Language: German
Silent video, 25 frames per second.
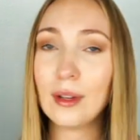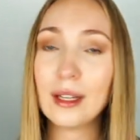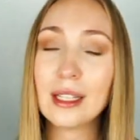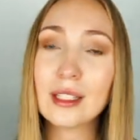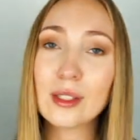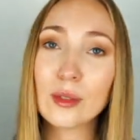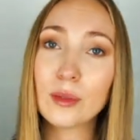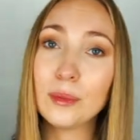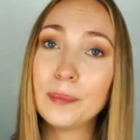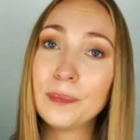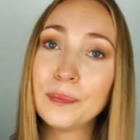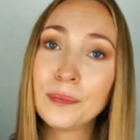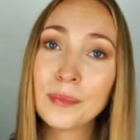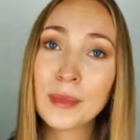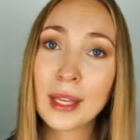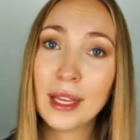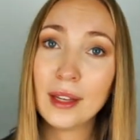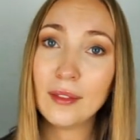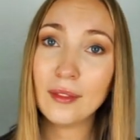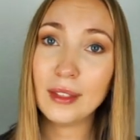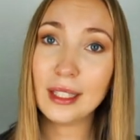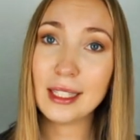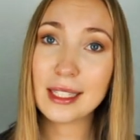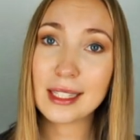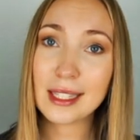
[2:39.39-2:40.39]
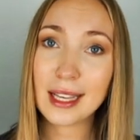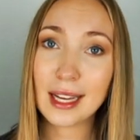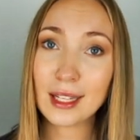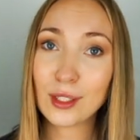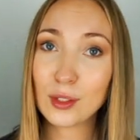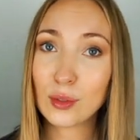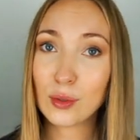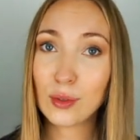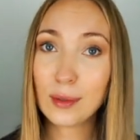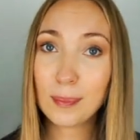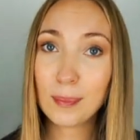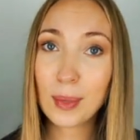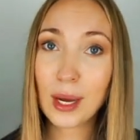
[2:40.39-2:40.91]
Also wie gesagt,
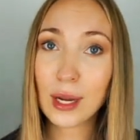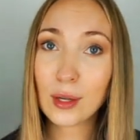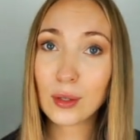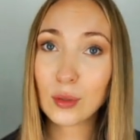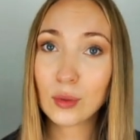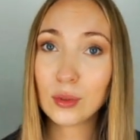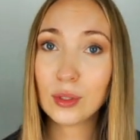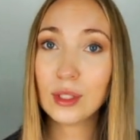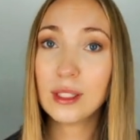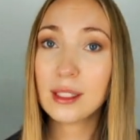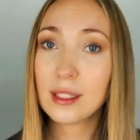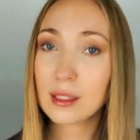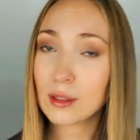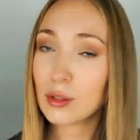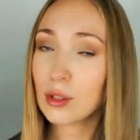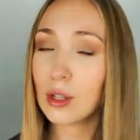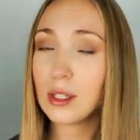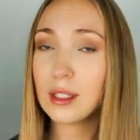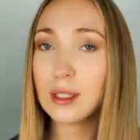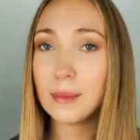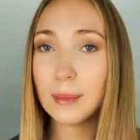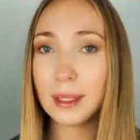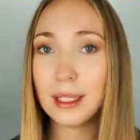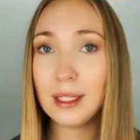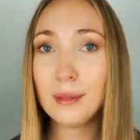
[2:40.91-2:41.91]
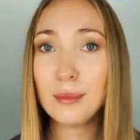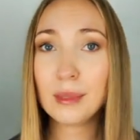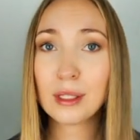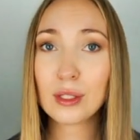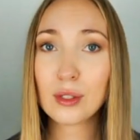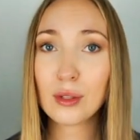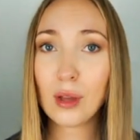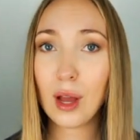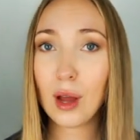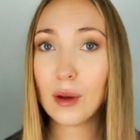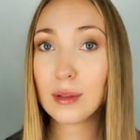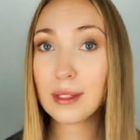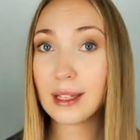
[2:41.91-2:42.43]
so eine Packung äh, sollte man immer
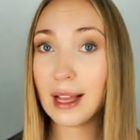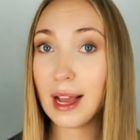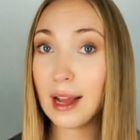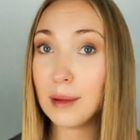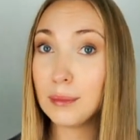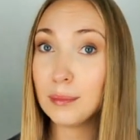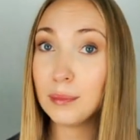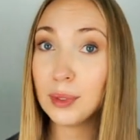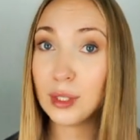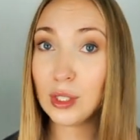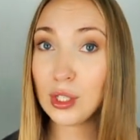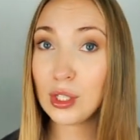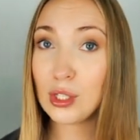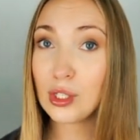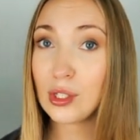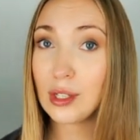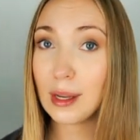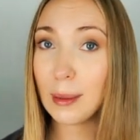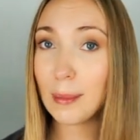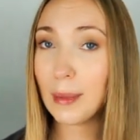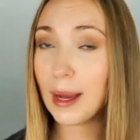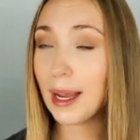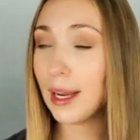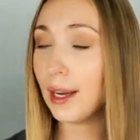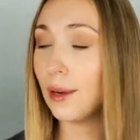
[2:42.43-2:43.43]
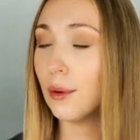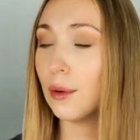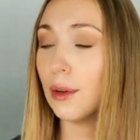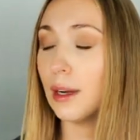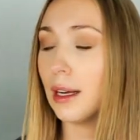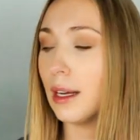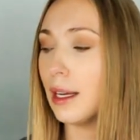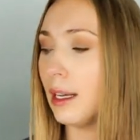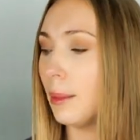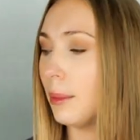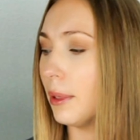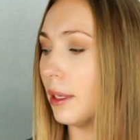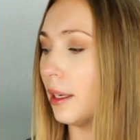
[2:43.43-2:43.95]
zu Hause haben, bin ich der Meinung.
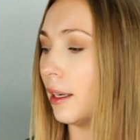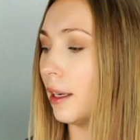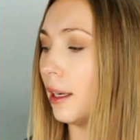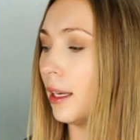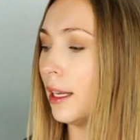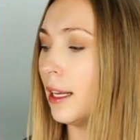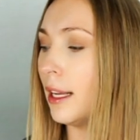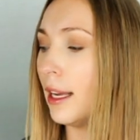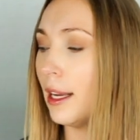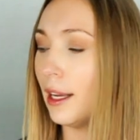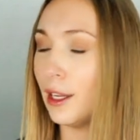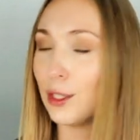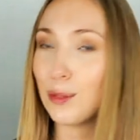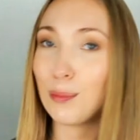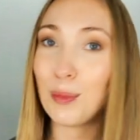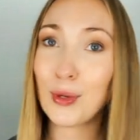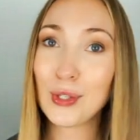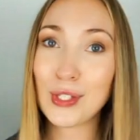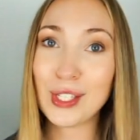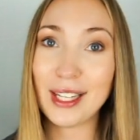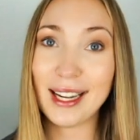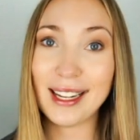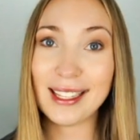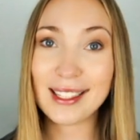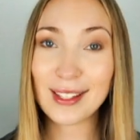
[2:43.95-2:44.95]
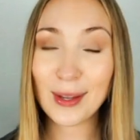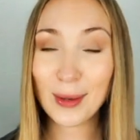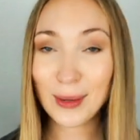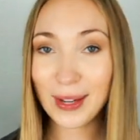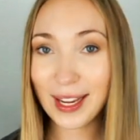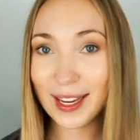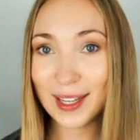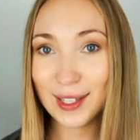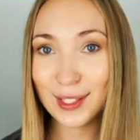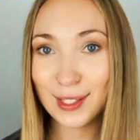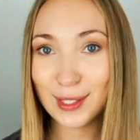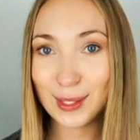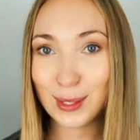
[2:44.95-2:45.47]
Aber ich möchte da jetzt auch
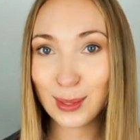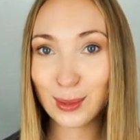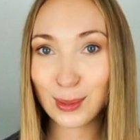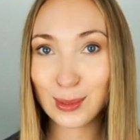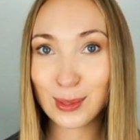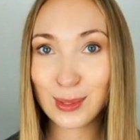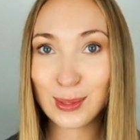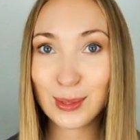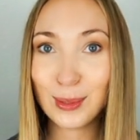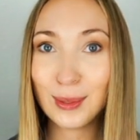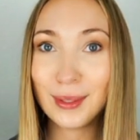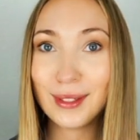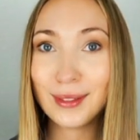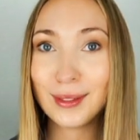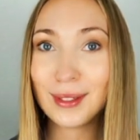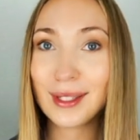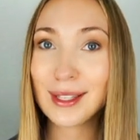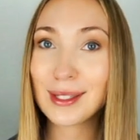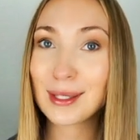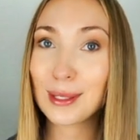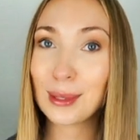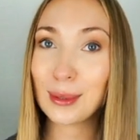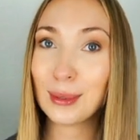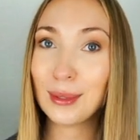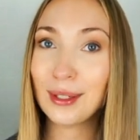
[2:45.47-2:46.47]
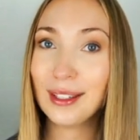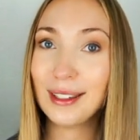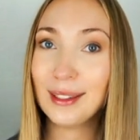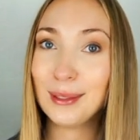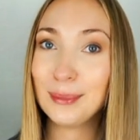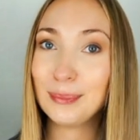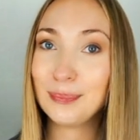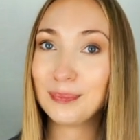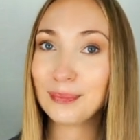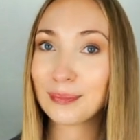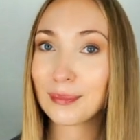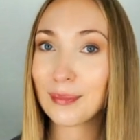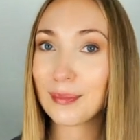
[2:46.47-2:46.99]
keine Diskussion oder so
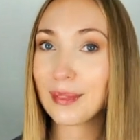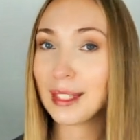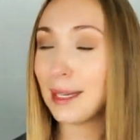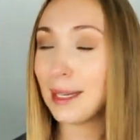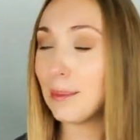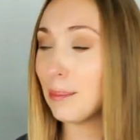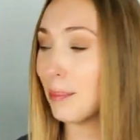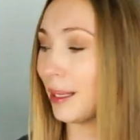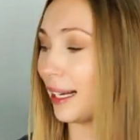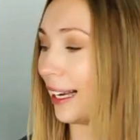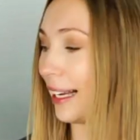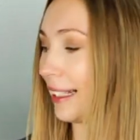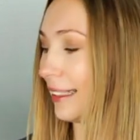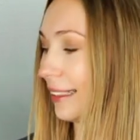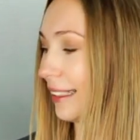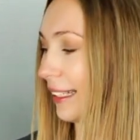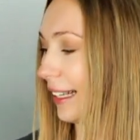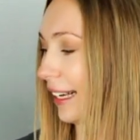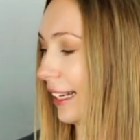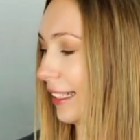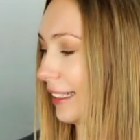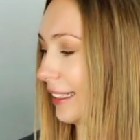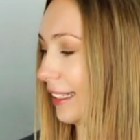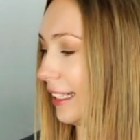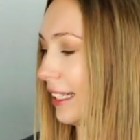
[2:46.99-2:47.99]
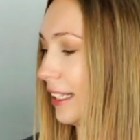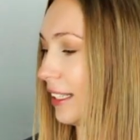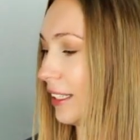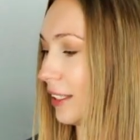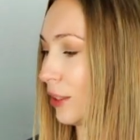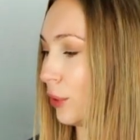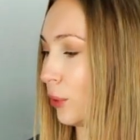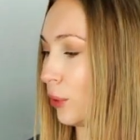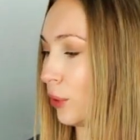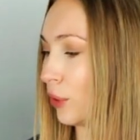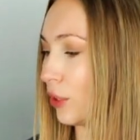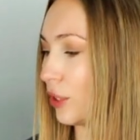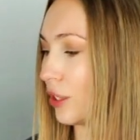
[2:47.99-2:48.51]
ähm, breit treten
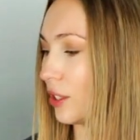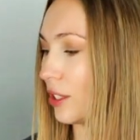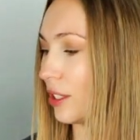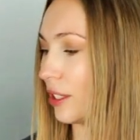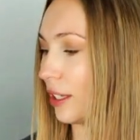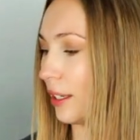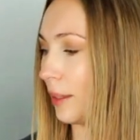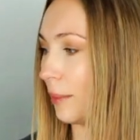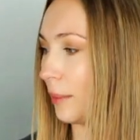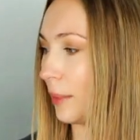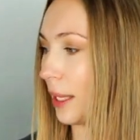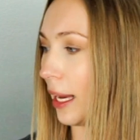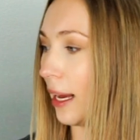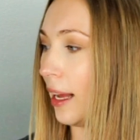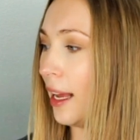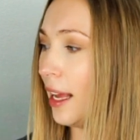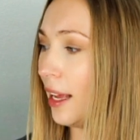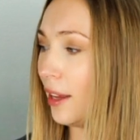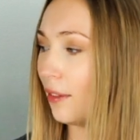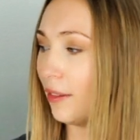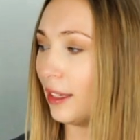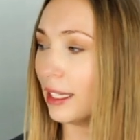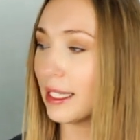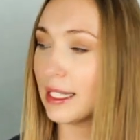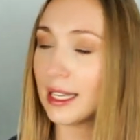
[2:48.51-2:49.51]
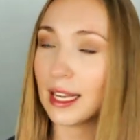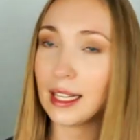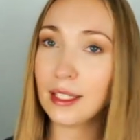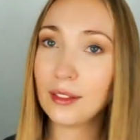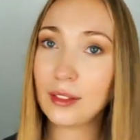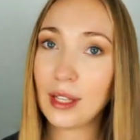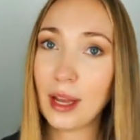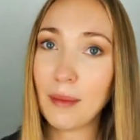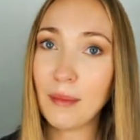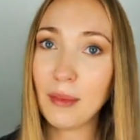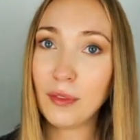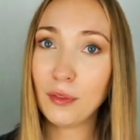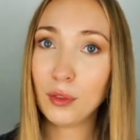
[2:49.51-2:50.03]
hier und ähm, ja, wie
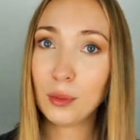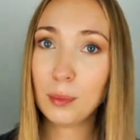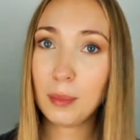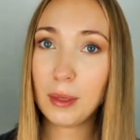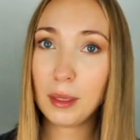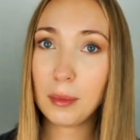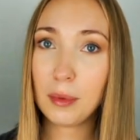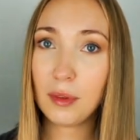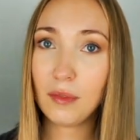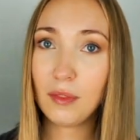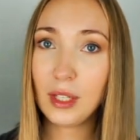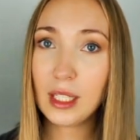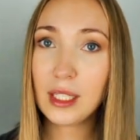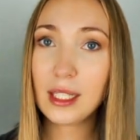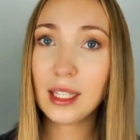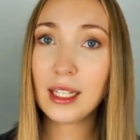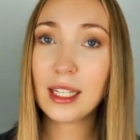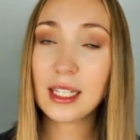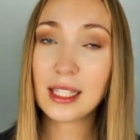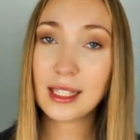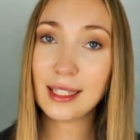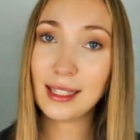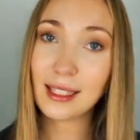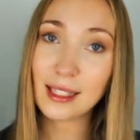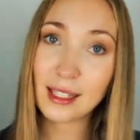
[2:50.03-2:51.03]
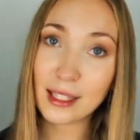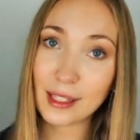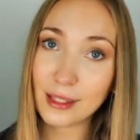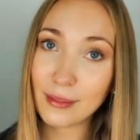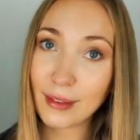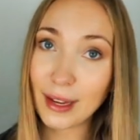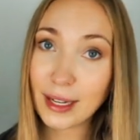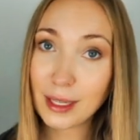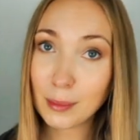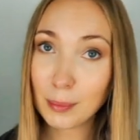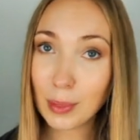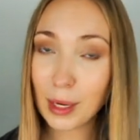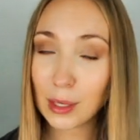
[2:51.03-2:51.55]
gesagt, haben wir von Baby Vita, das ist jetzt die
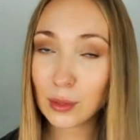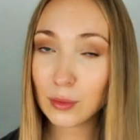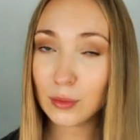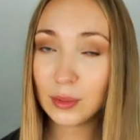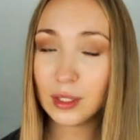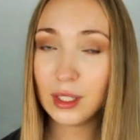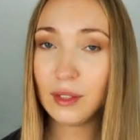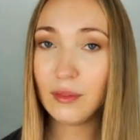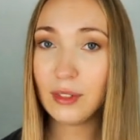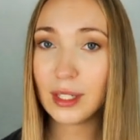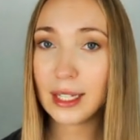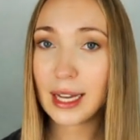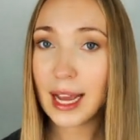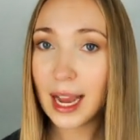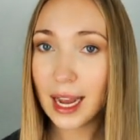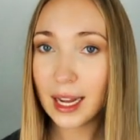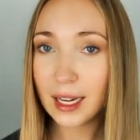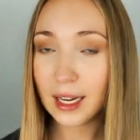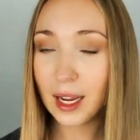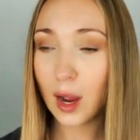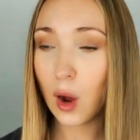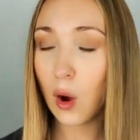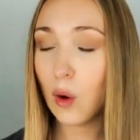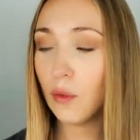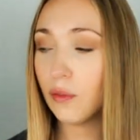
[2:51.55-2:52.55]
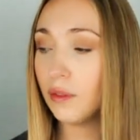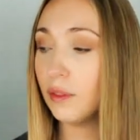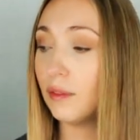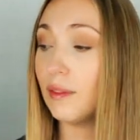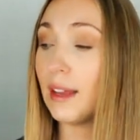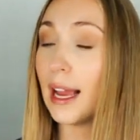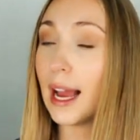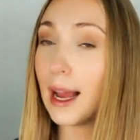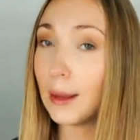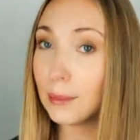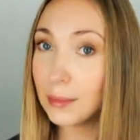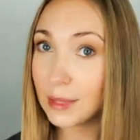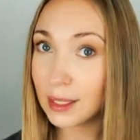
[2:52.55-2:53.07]
zweite Packung, die wir nachkaufen.
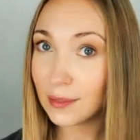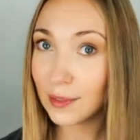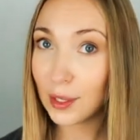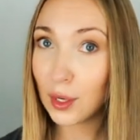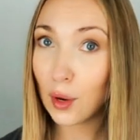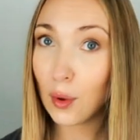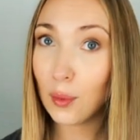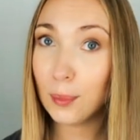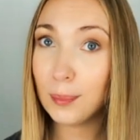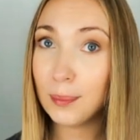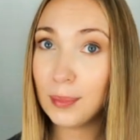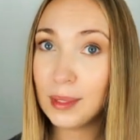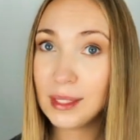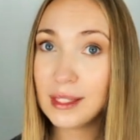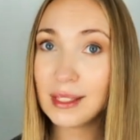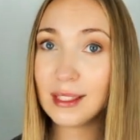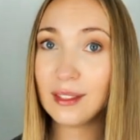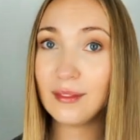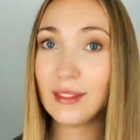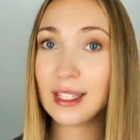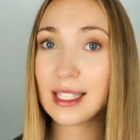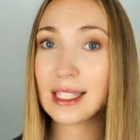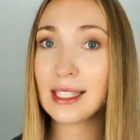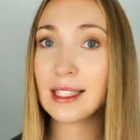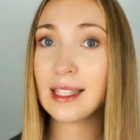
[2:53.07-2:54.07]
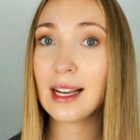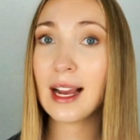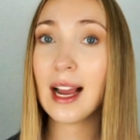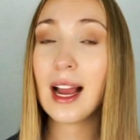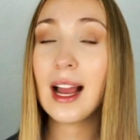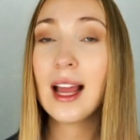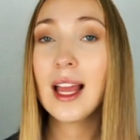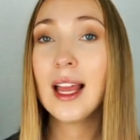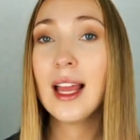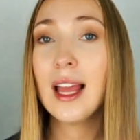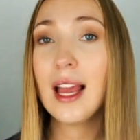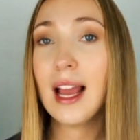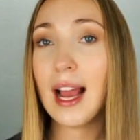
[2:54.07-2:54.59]
Wir haben zwar noch ein bisschen was da,
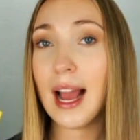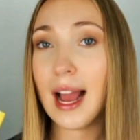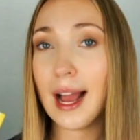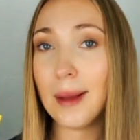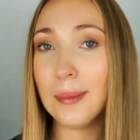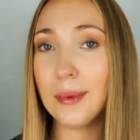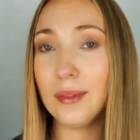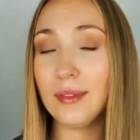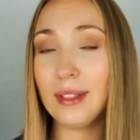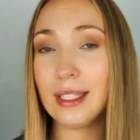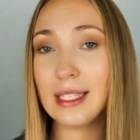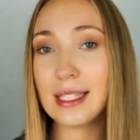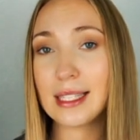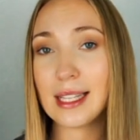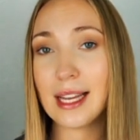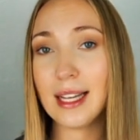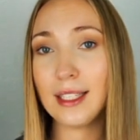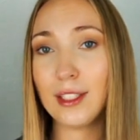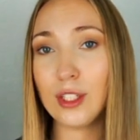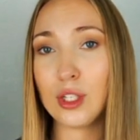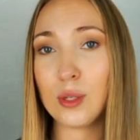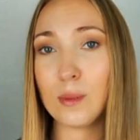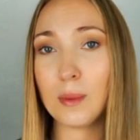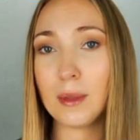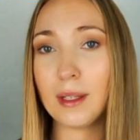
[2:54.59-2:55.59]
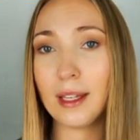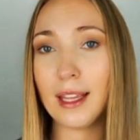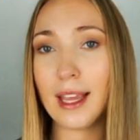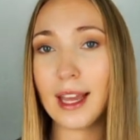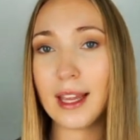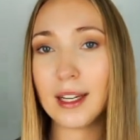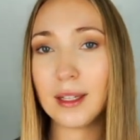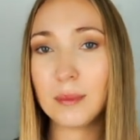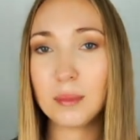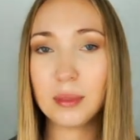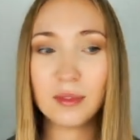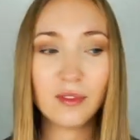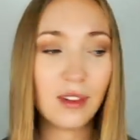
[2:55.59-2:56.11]
aber wie gesagt, ich bin
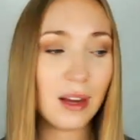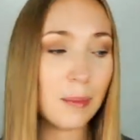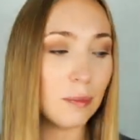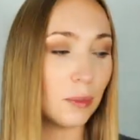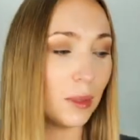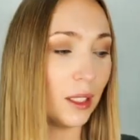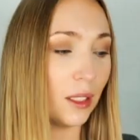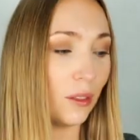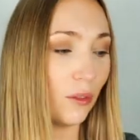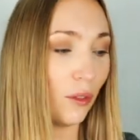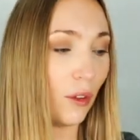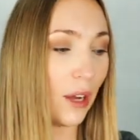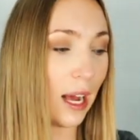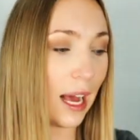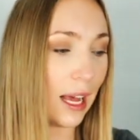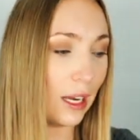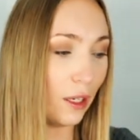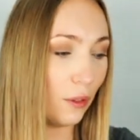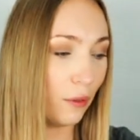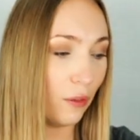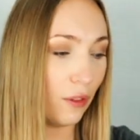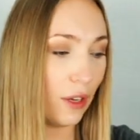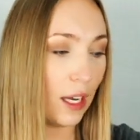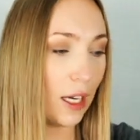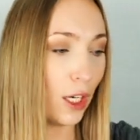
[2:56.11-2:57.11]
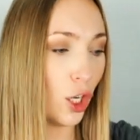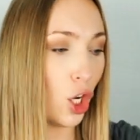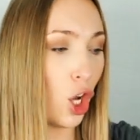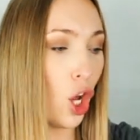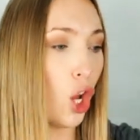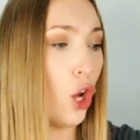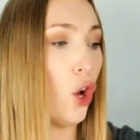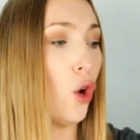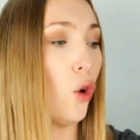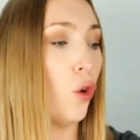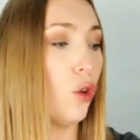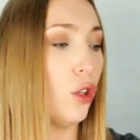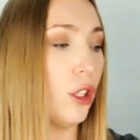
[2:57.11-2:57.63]
gerne bewappnet für alle Fälle
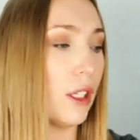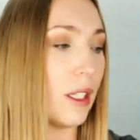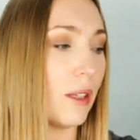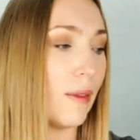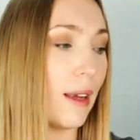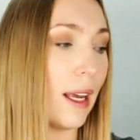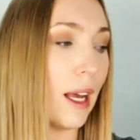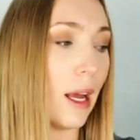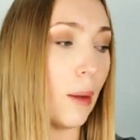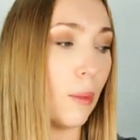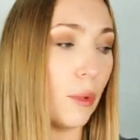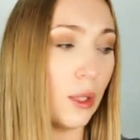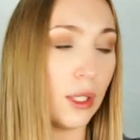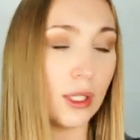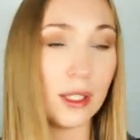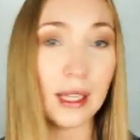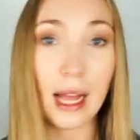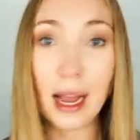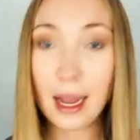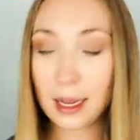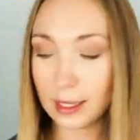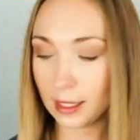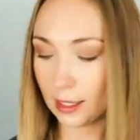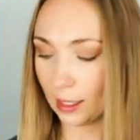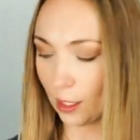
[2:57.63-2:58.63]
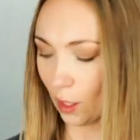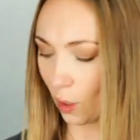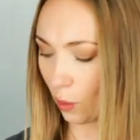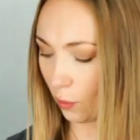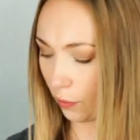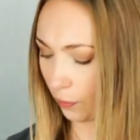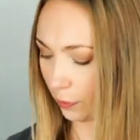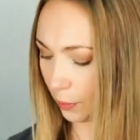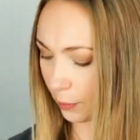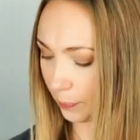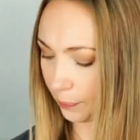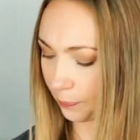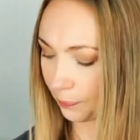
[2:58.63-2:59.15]
und deswegen habe ich es
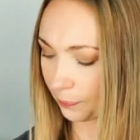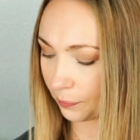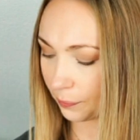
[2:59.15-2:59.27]
nachgekauft.